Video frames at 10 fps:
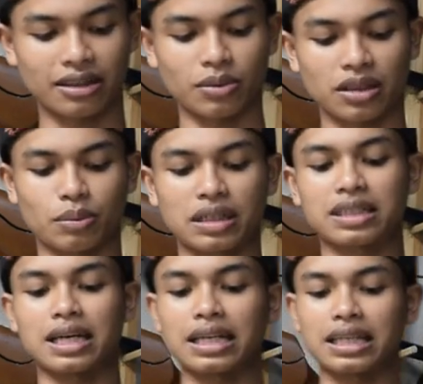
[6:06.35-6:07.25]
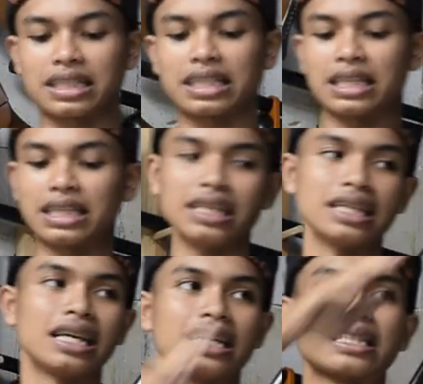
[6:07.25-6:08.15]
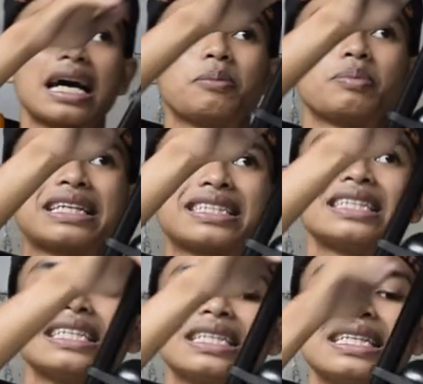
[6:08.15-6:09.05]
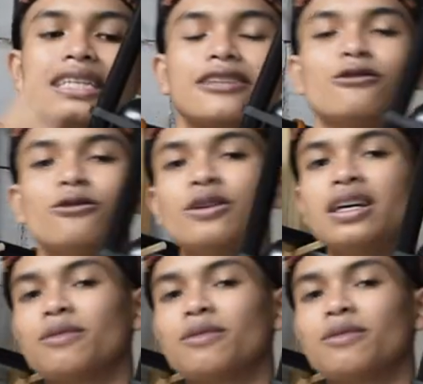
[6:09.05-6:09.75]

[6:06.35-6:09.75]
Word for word: teman-teman dari sini sampai sini itu